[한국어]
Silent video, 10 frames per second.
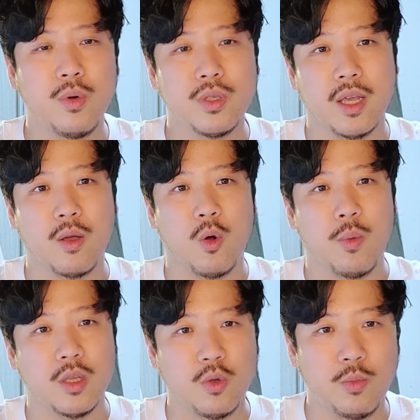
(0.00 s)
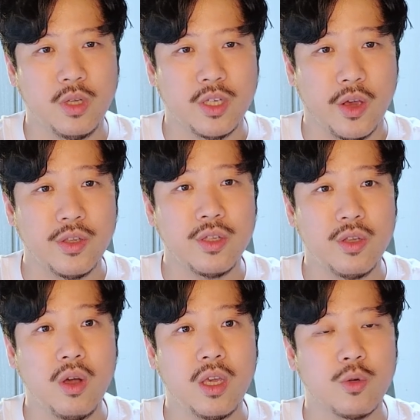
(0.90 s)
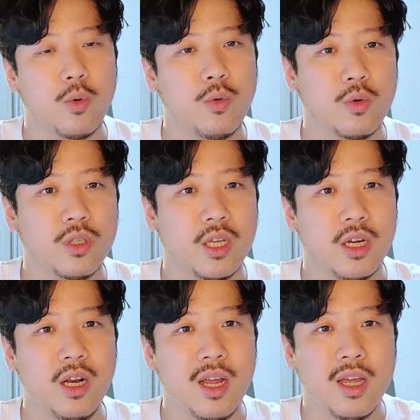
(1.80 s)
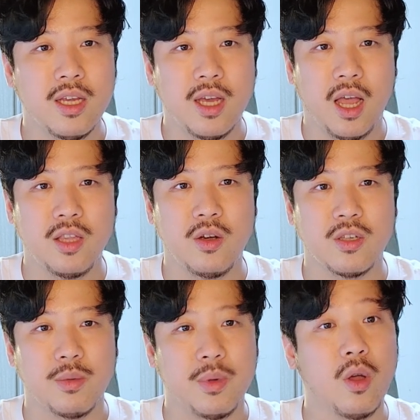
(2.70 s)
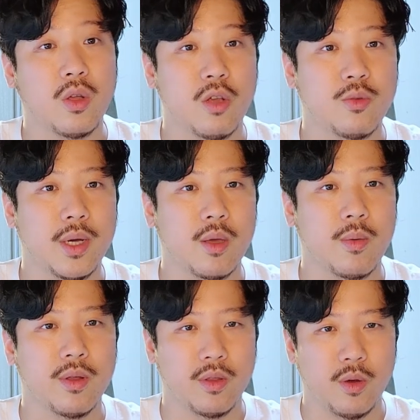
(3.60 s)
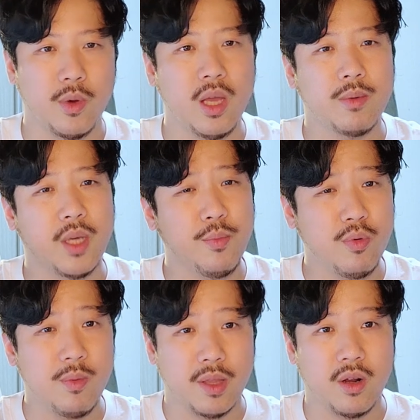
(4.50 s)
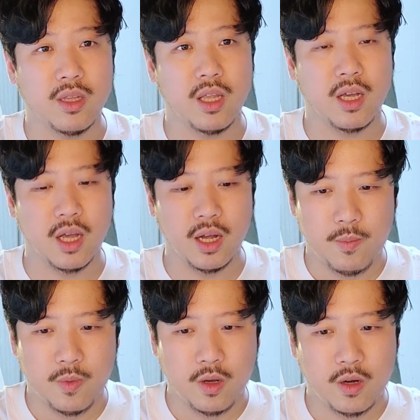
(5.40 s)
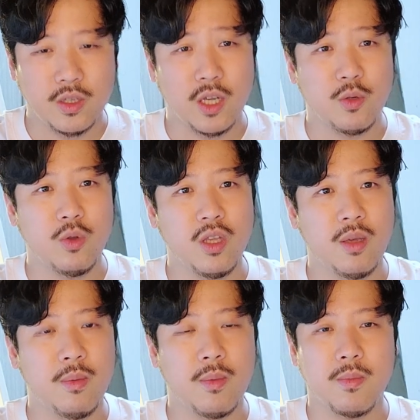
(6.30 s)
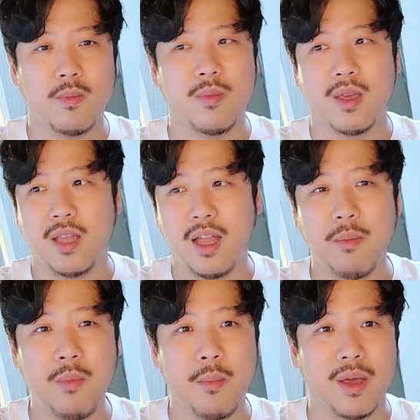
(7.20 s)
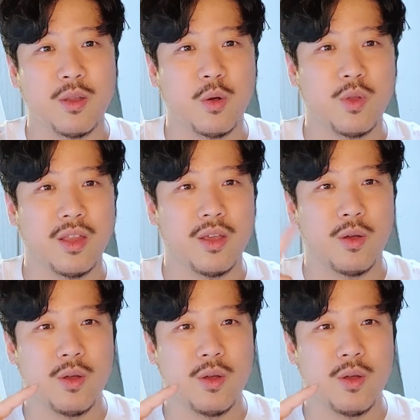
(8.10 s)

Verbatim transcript: 세계로 오면 조금 더 재현성이 좋은 로스팅을 하는 것이 미덕이 될 수밖에 없거든요. 왜냐하면 제품을 만들어야 되니까. 그렇잖아요. 손님이 딱 한 명만 있는 것도 아니에요.